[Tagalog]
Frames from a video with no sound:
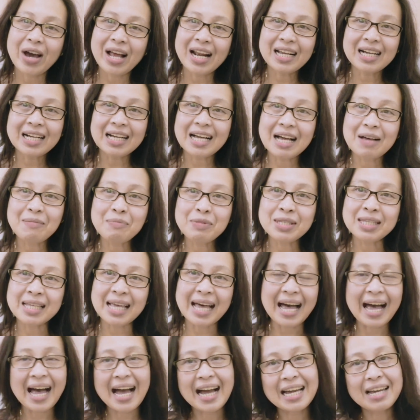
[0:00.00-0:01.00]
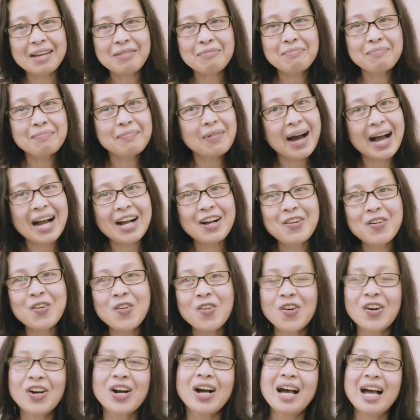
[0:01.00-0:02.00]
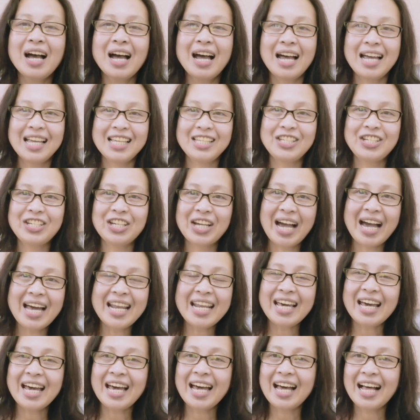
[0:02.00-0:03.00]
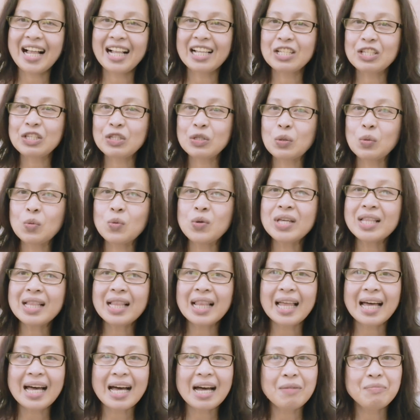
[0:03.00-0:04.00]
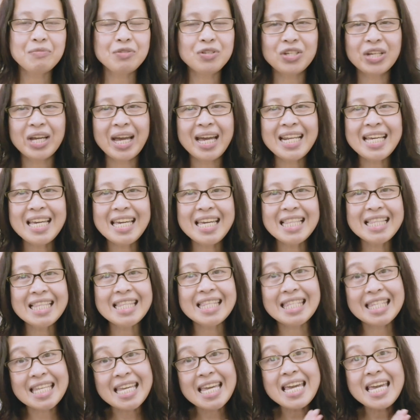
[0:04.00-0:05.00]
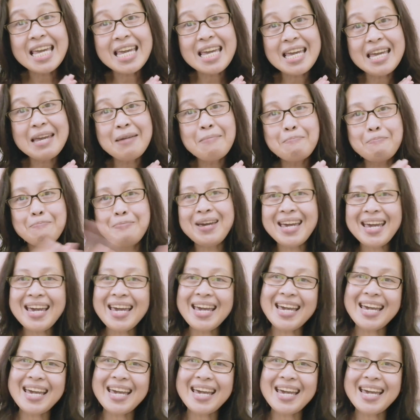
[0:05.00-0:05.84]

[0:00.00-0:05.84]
Welcome sa aking bagong channel, Sweet Love Jenny TV!